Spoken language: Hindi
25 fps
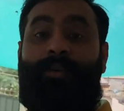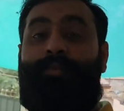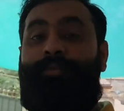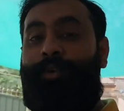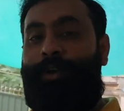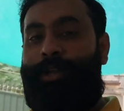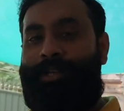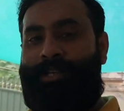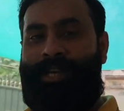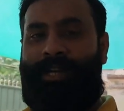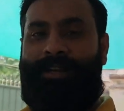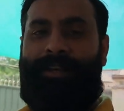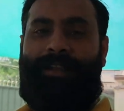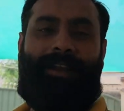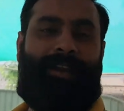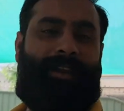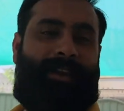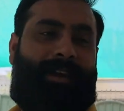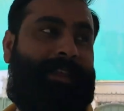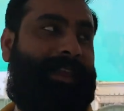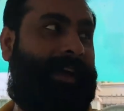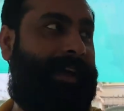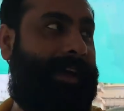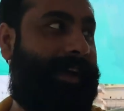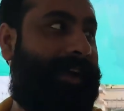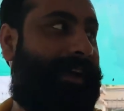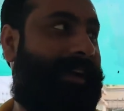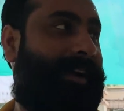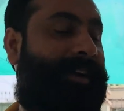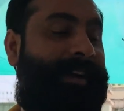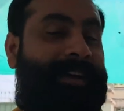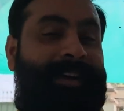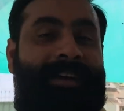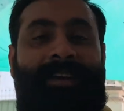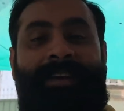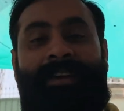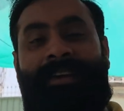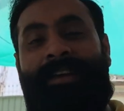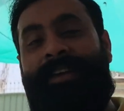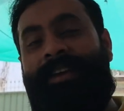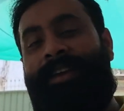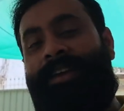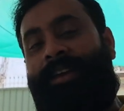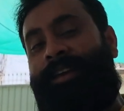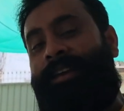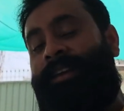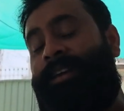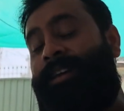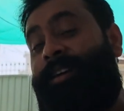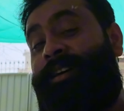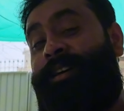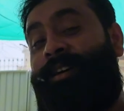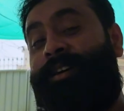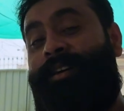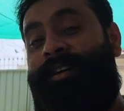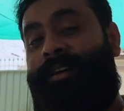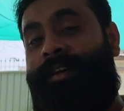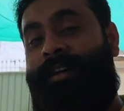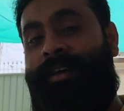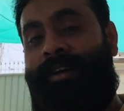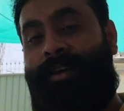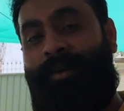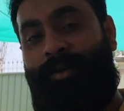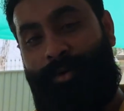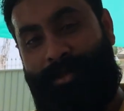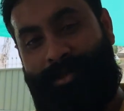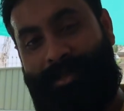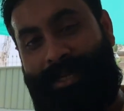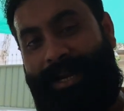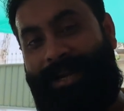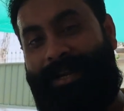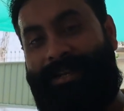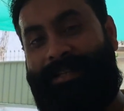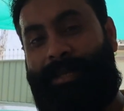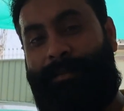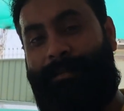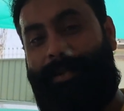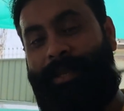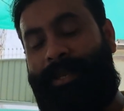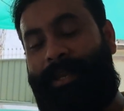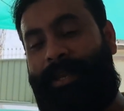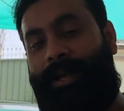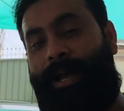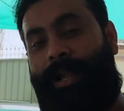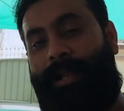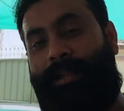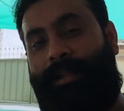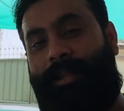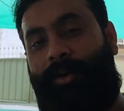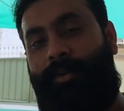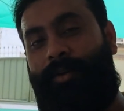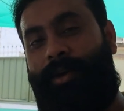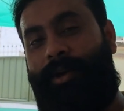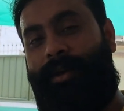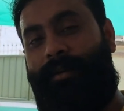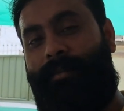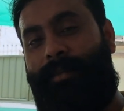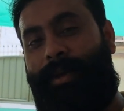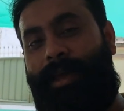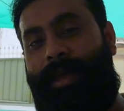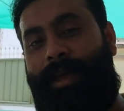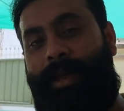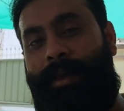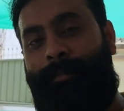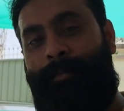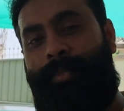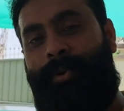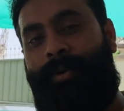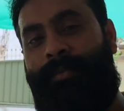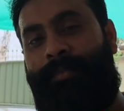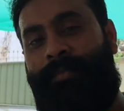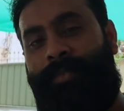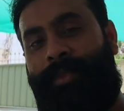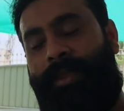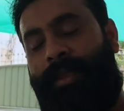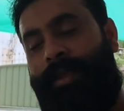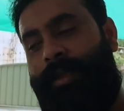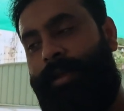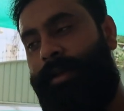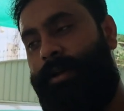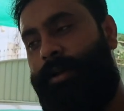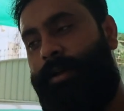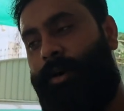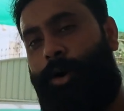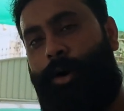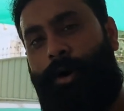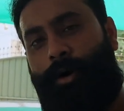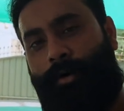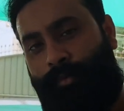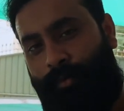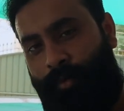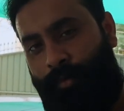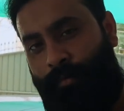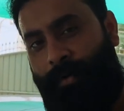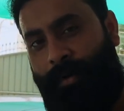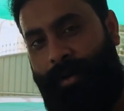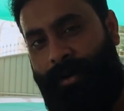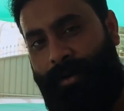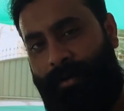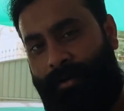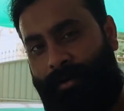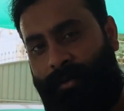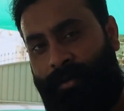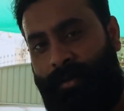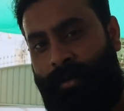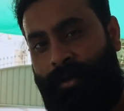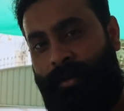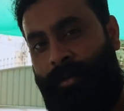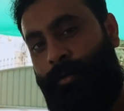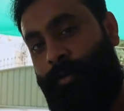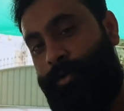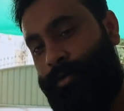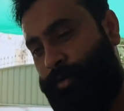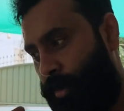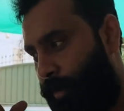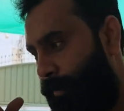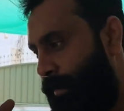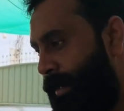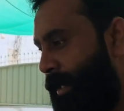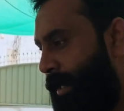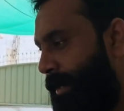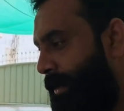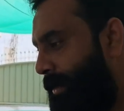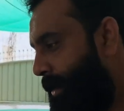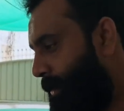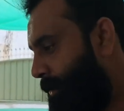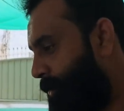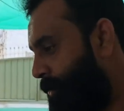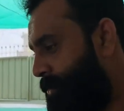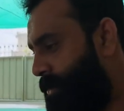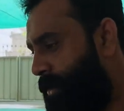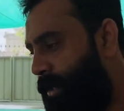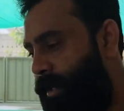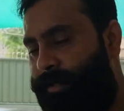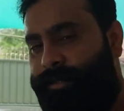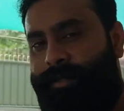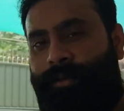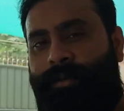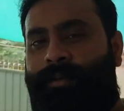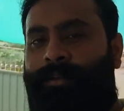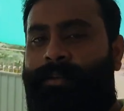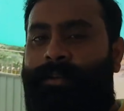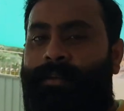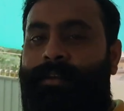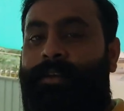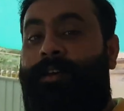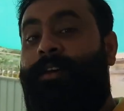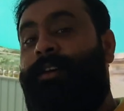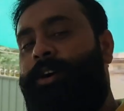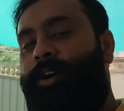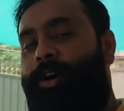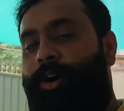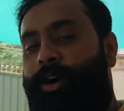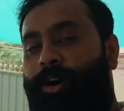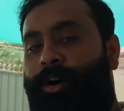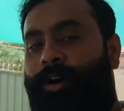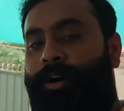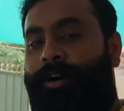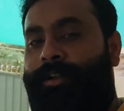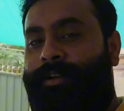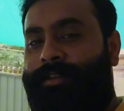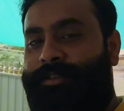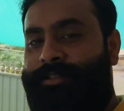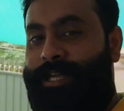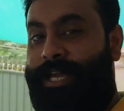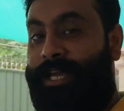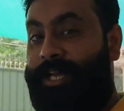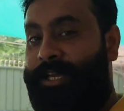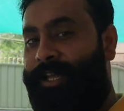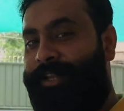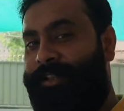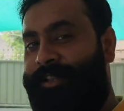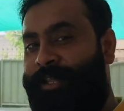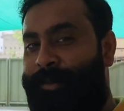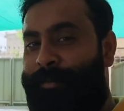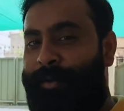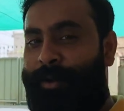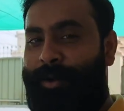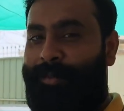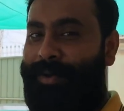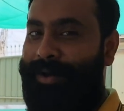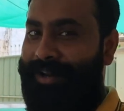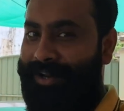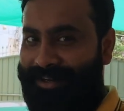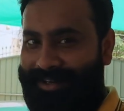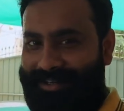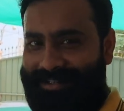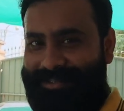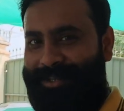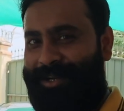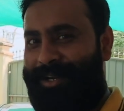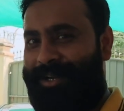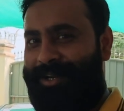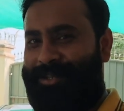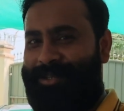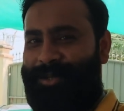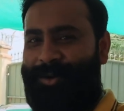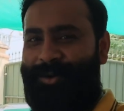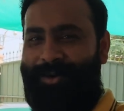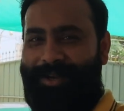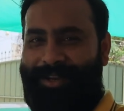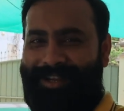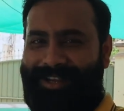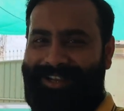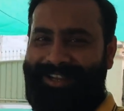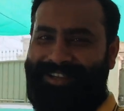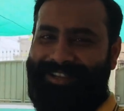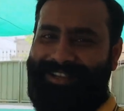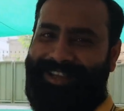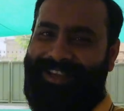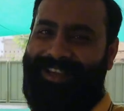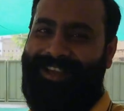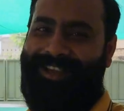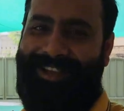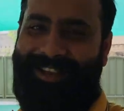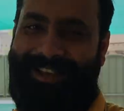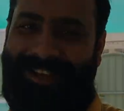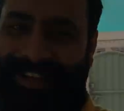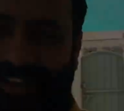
फोडिशन डाल रहा था एक उस गाड़ी से भी निकालता हूँ एक मैं और वूफर उसको भी लेके जाता हूँ साथ और चेक करते हैं फिर हमारा किस तरह का साउंड निकलता है